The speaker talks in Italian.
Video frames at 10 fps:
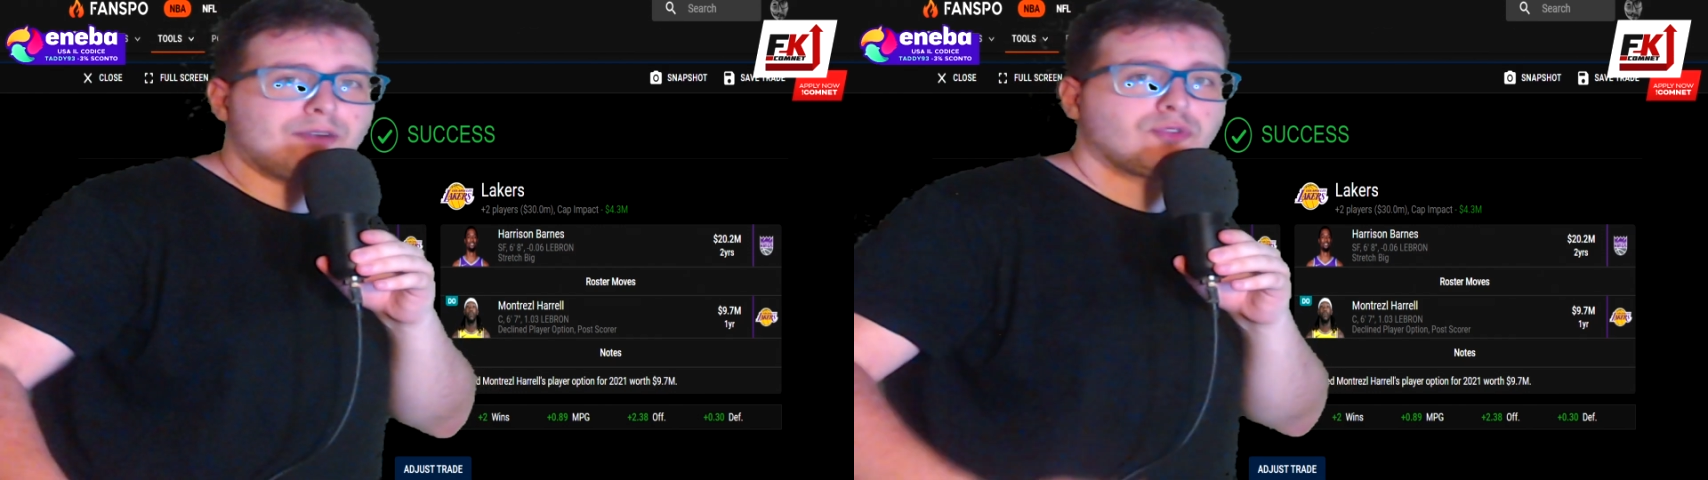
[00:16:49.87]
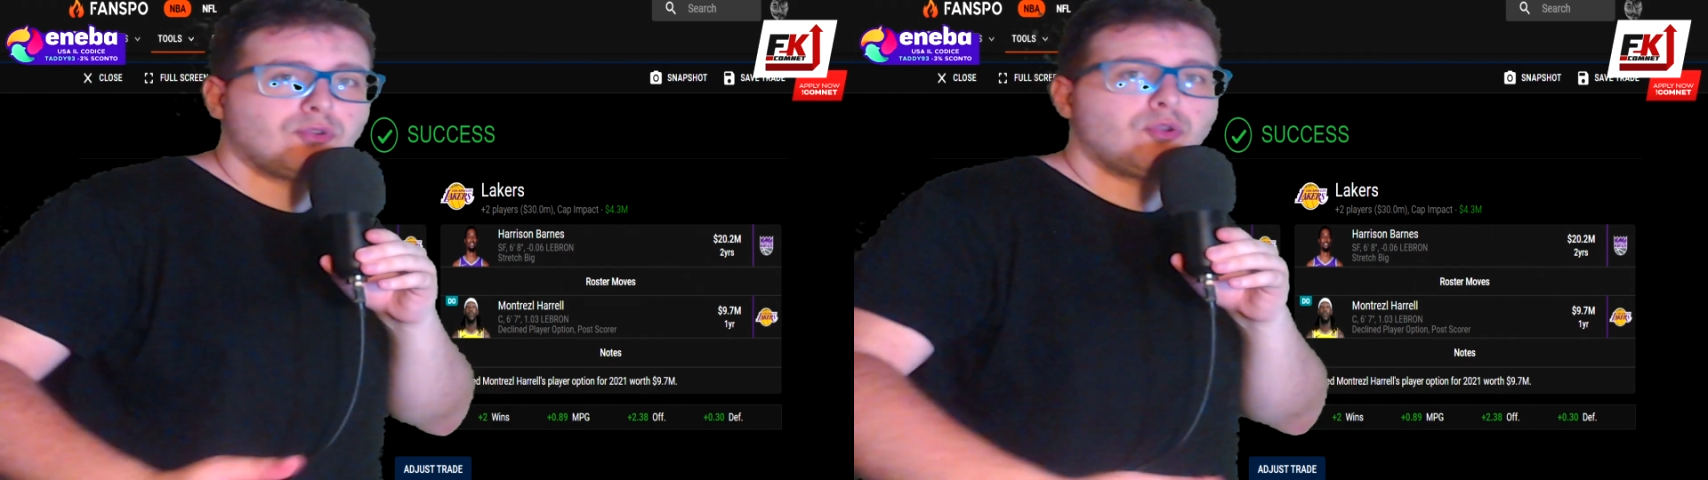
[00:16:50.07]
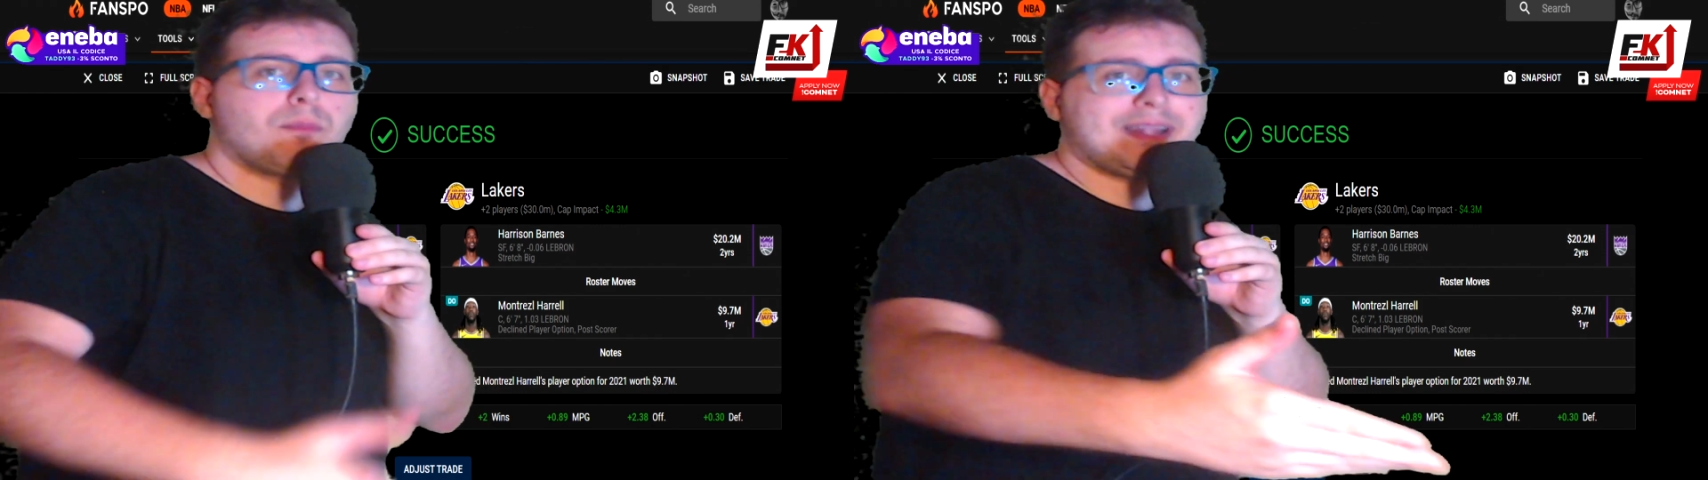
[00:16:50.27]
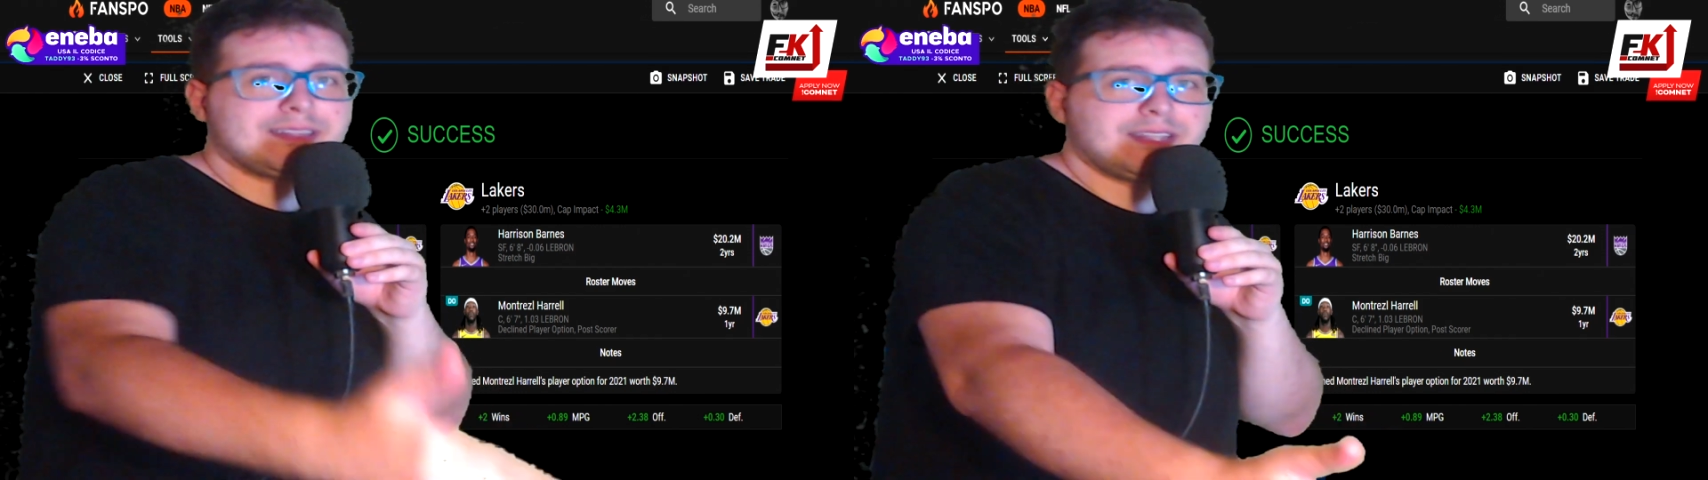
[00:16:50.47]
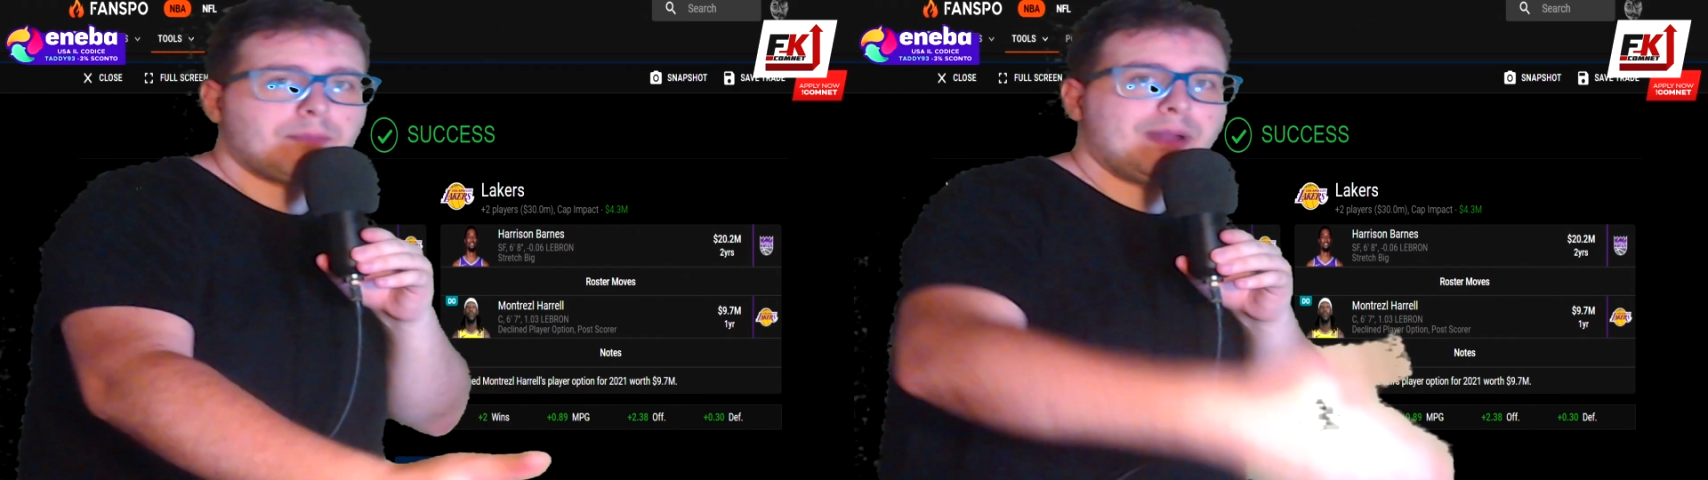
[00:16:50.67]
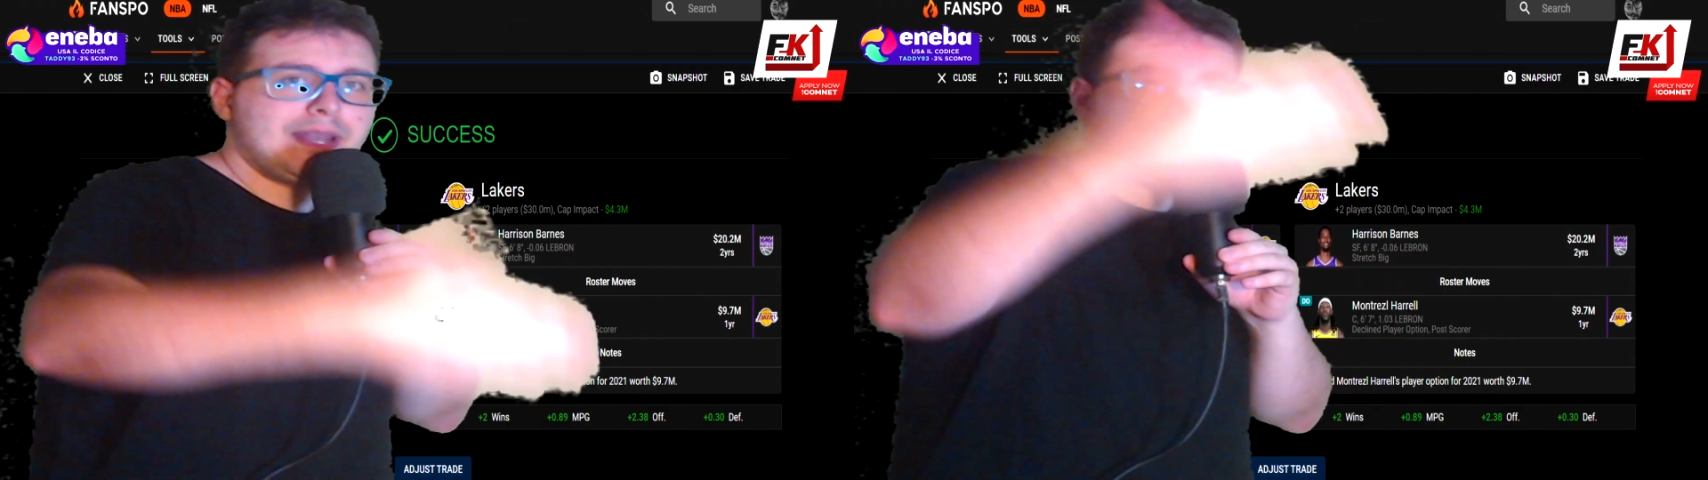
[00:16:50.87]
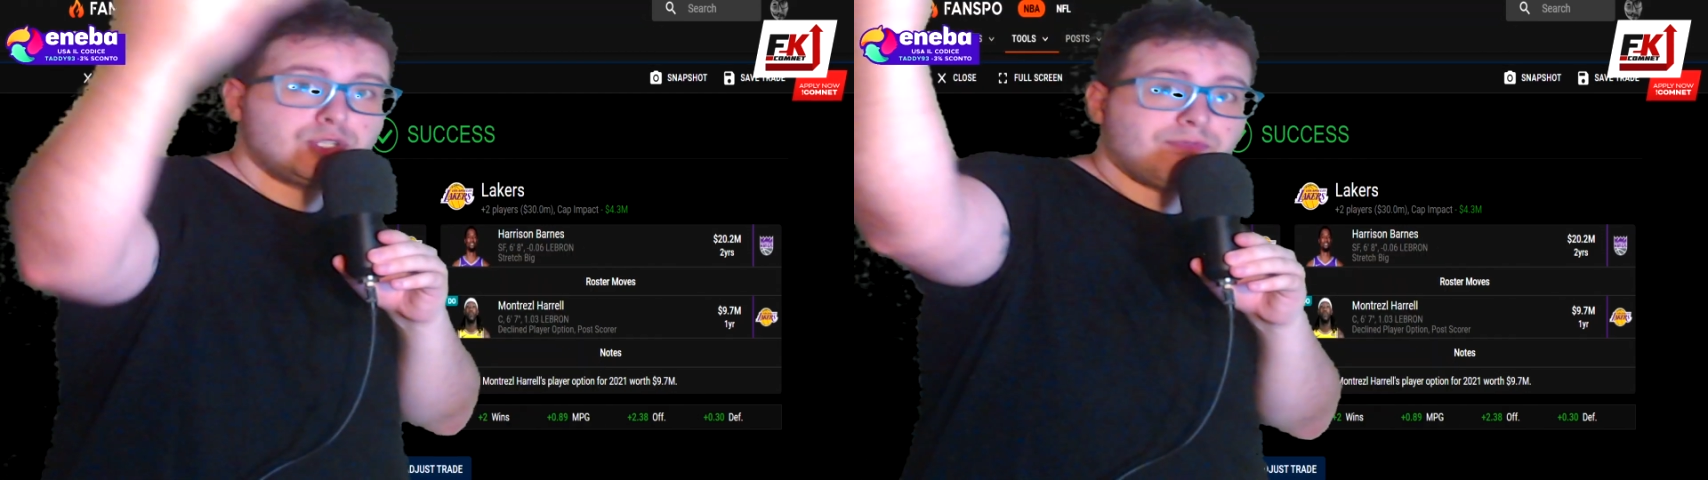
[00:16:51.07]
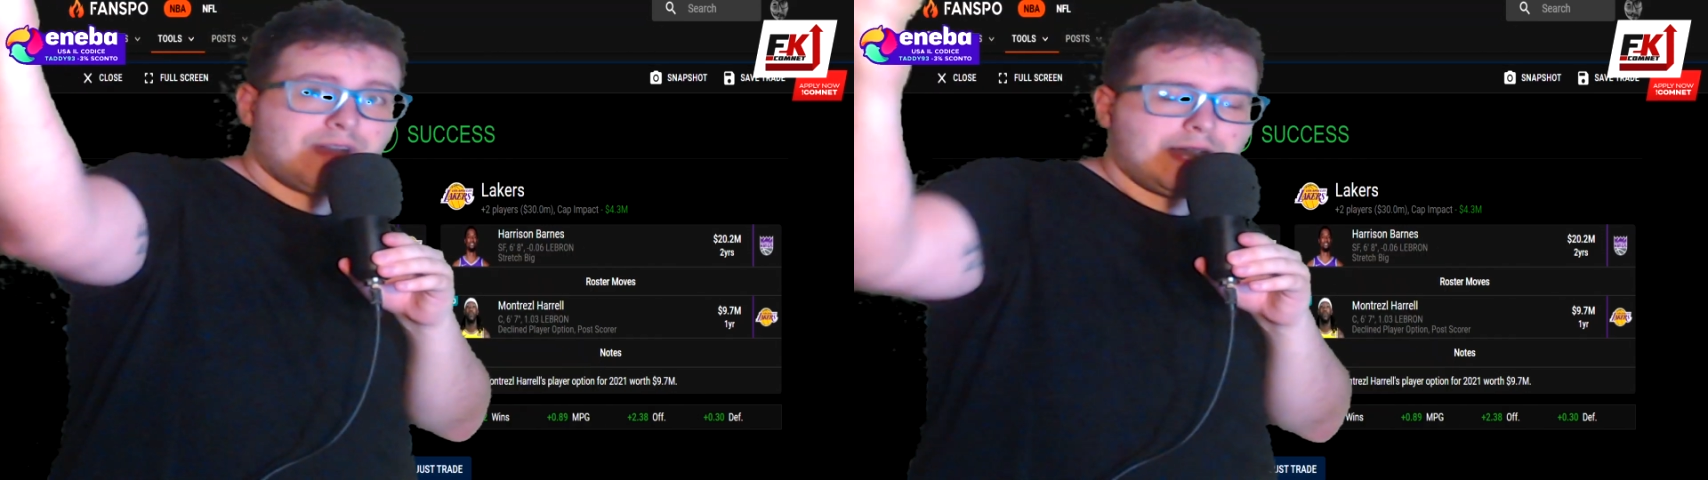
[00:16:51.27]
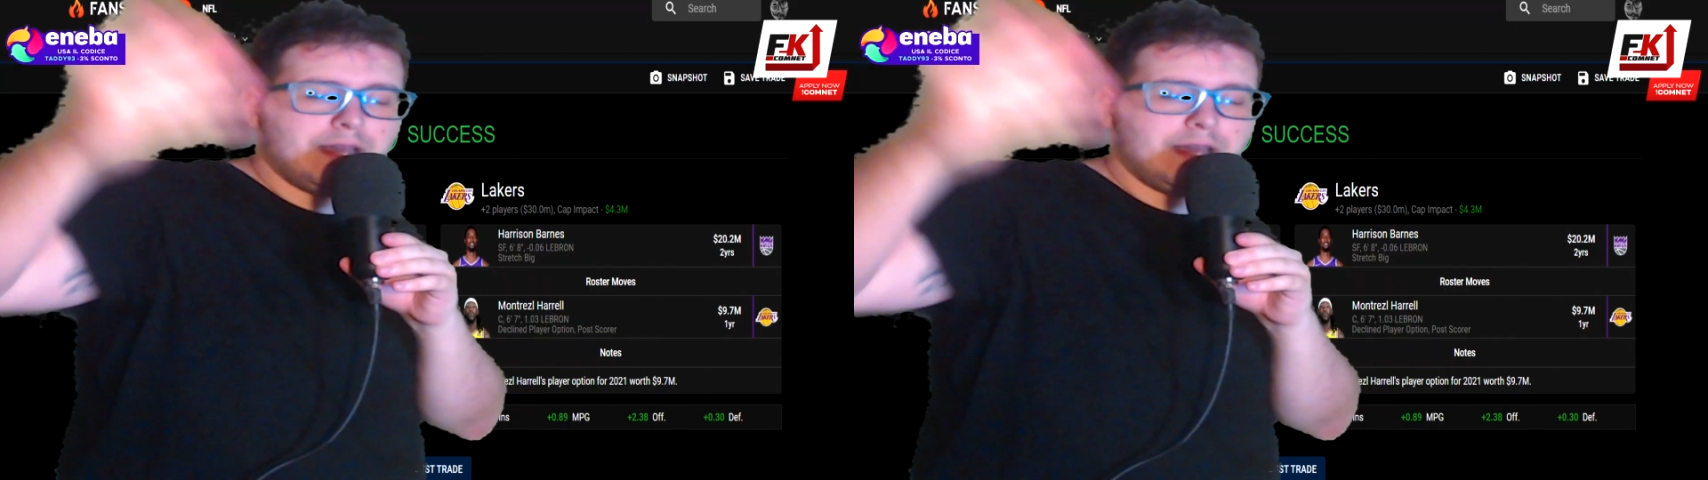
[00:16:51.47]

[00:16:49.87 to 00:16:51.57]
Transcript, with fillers: lui lo batte dal palleggio e va,